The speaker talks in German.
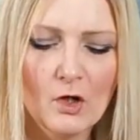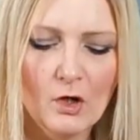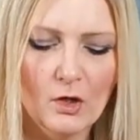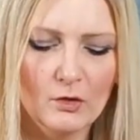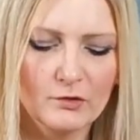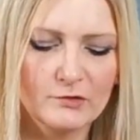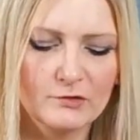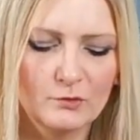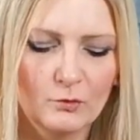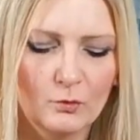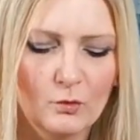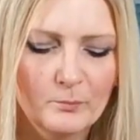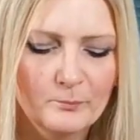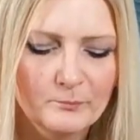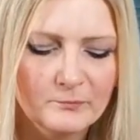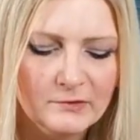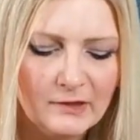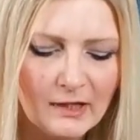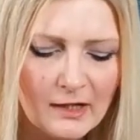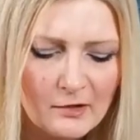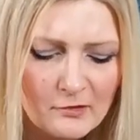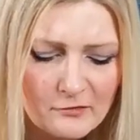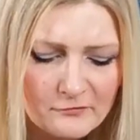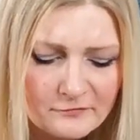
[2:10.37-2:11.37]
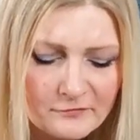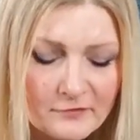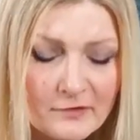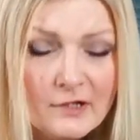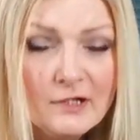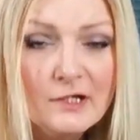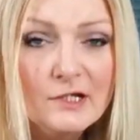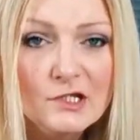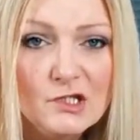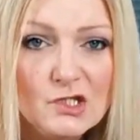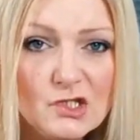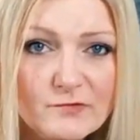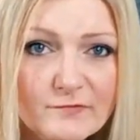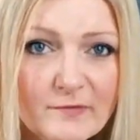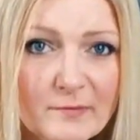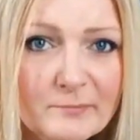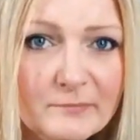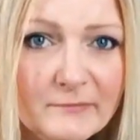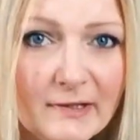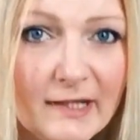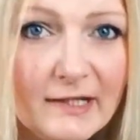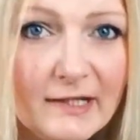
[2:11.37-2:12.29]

Und hier oben drauf schwimmt